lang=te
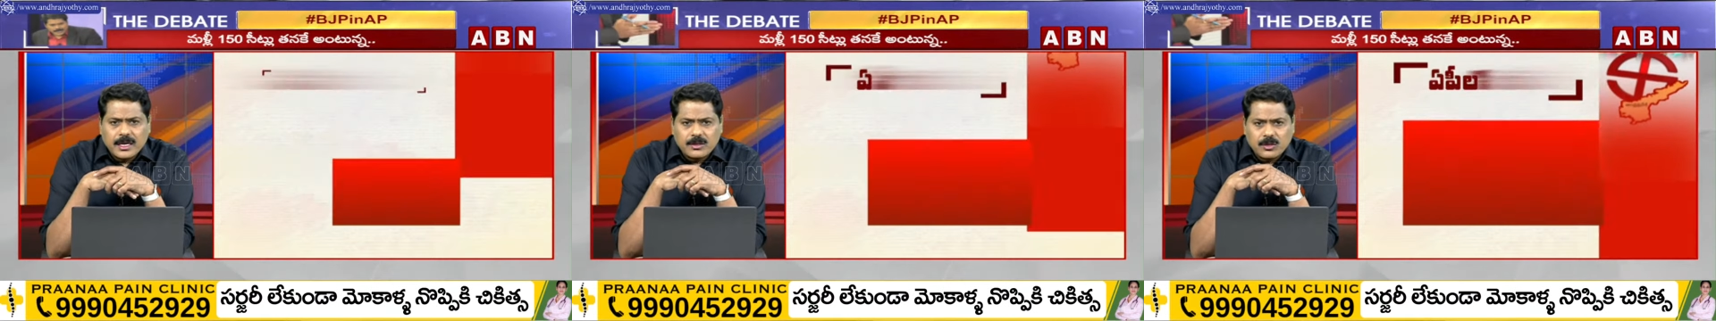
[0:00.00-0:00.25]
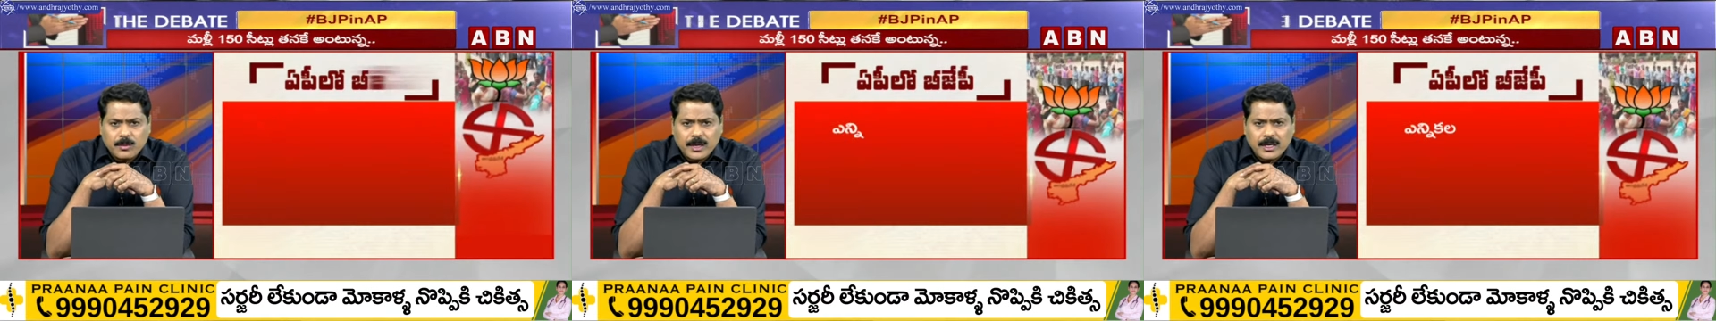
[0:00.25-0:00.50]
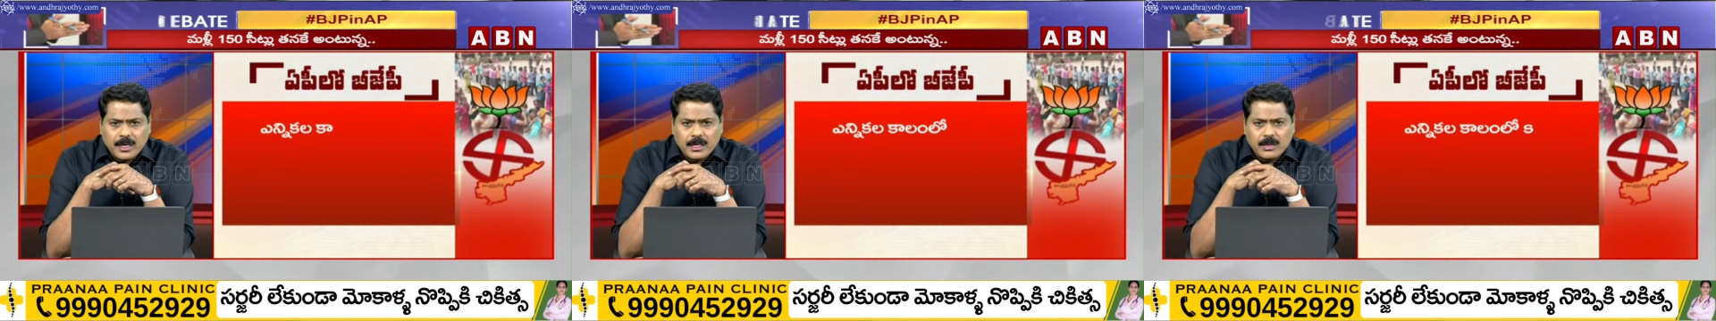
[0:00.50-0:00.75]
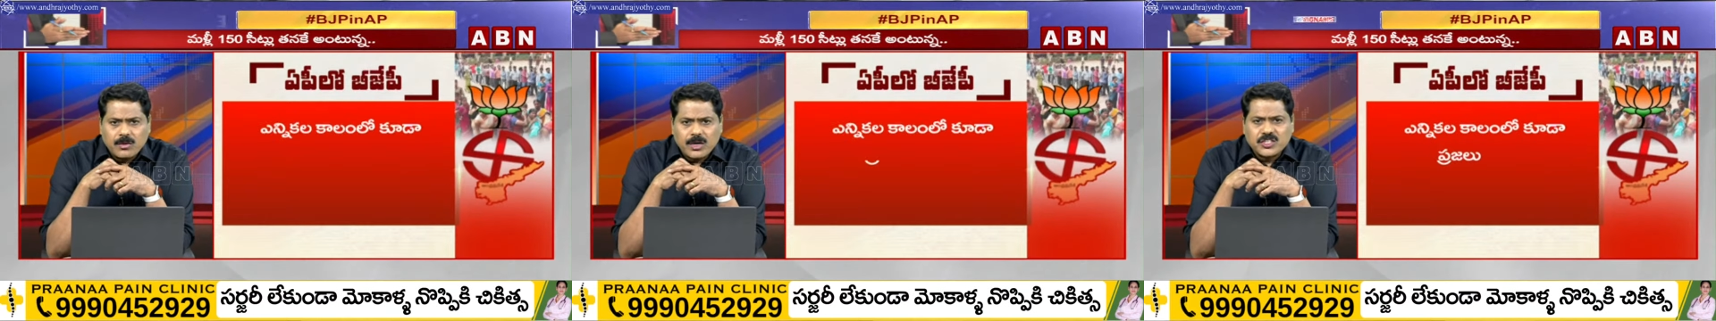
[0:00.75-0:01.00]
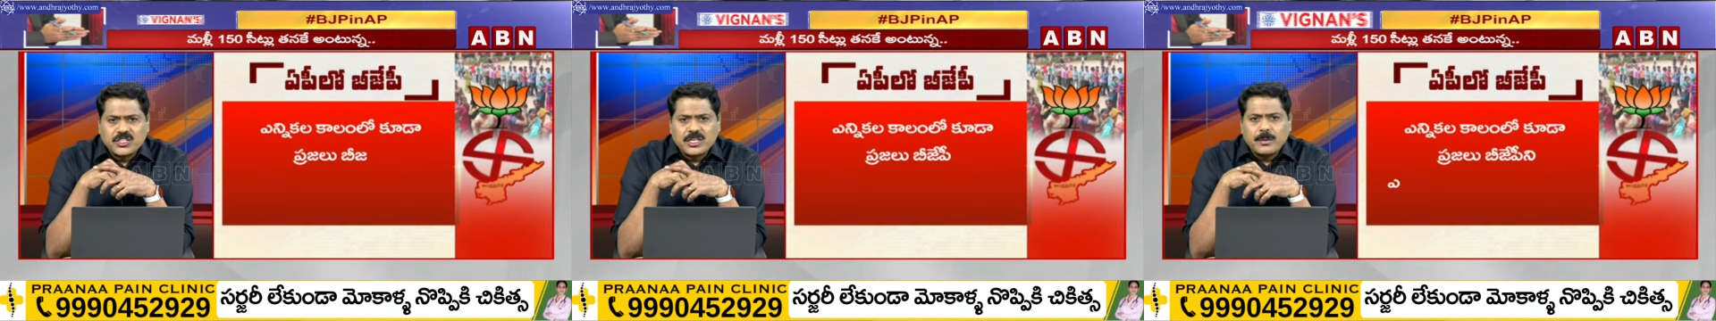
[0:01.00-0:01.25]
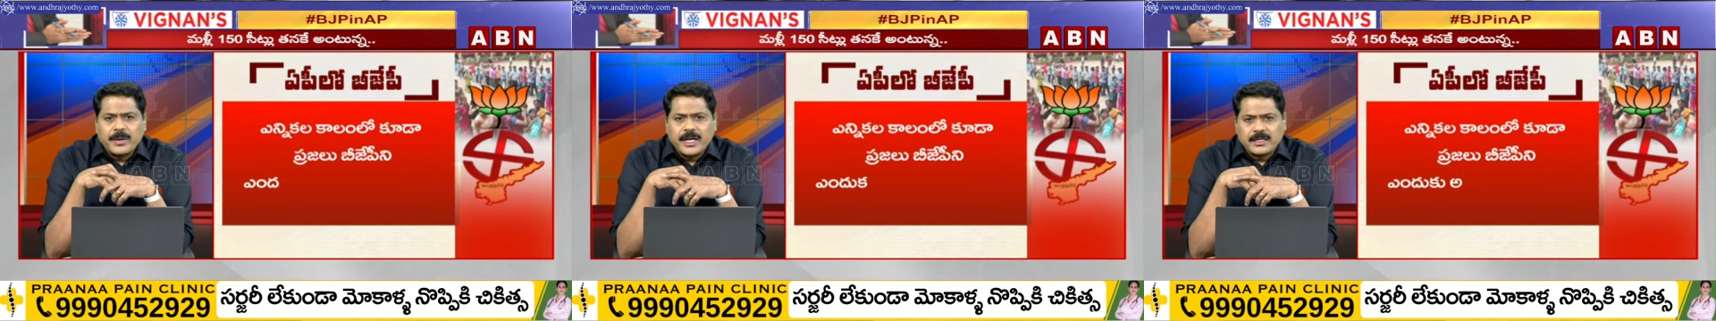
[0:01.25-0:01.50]
గారితో మాట్లాడదాం ఒక చిన్న
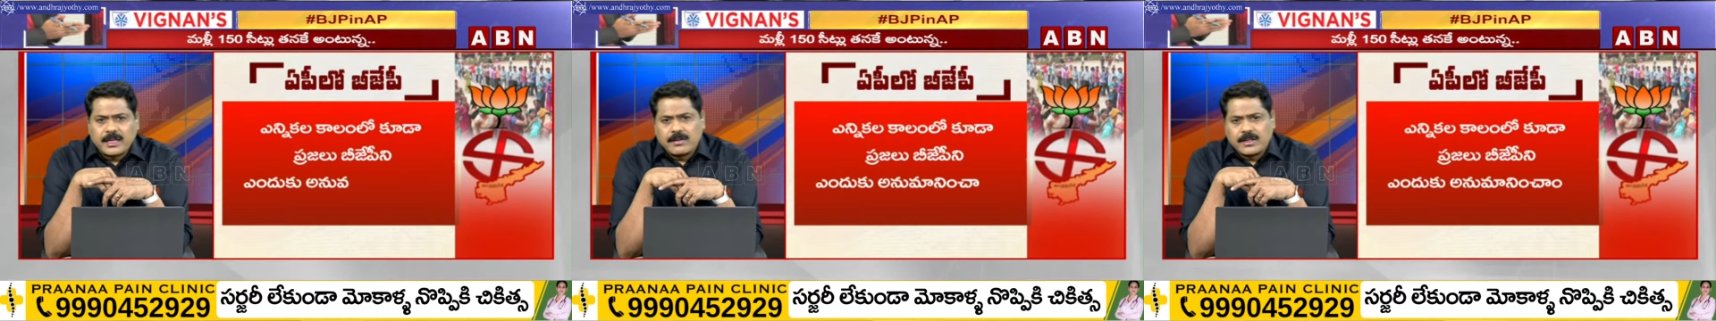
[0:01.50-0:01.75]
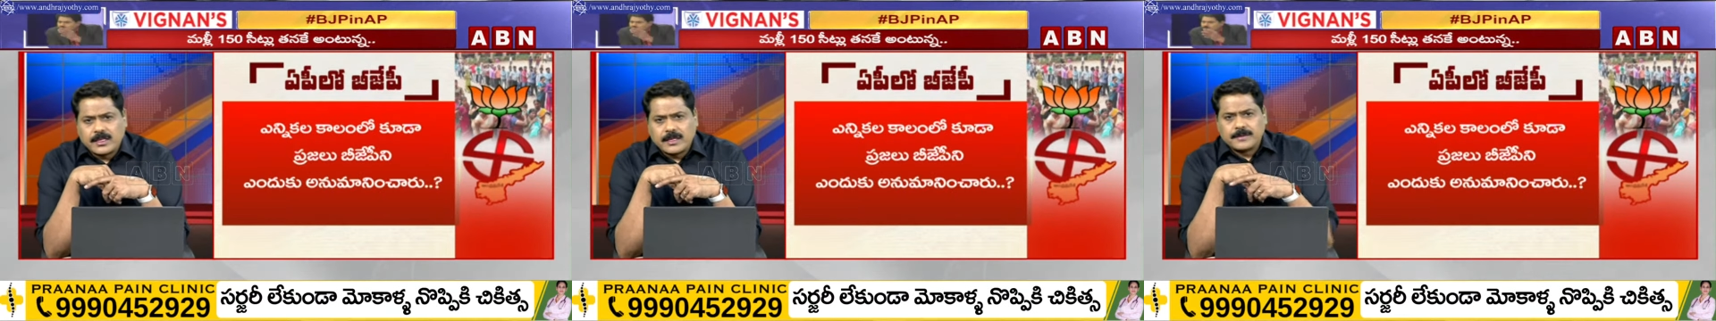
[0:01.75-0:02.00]
బ్రేక్ తర్వాత